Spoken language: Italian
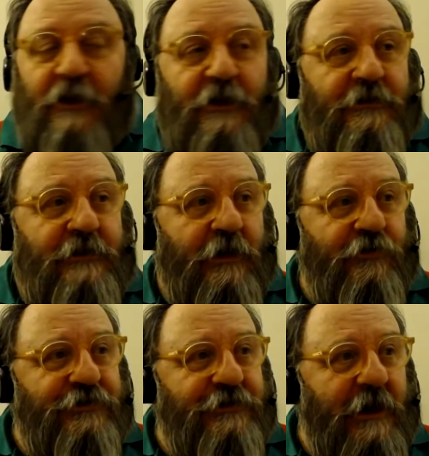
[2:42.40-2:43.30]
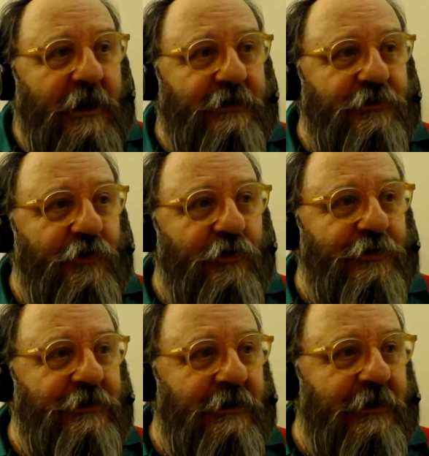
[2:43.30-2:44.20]
dallo stato
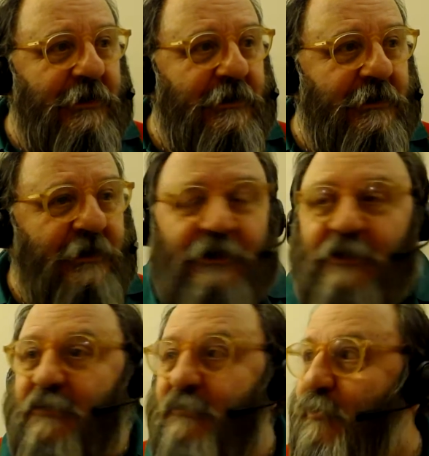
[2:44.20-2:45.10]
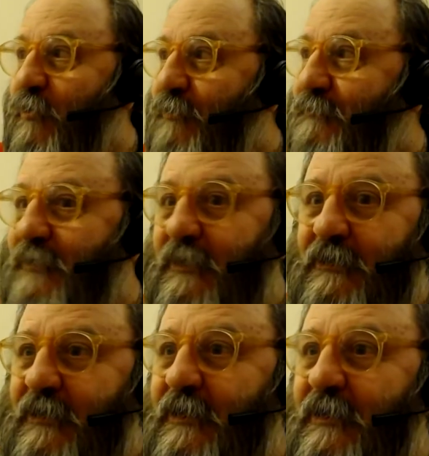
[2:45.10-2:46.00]
di, non,
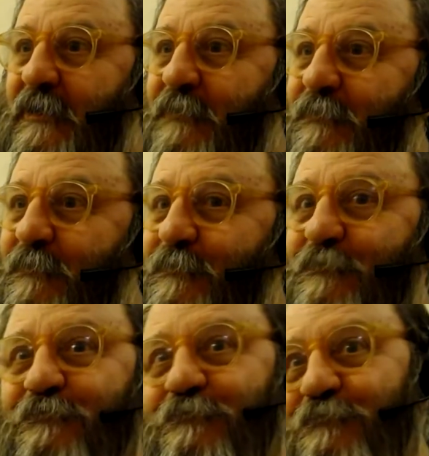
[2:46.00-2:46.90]
di mm,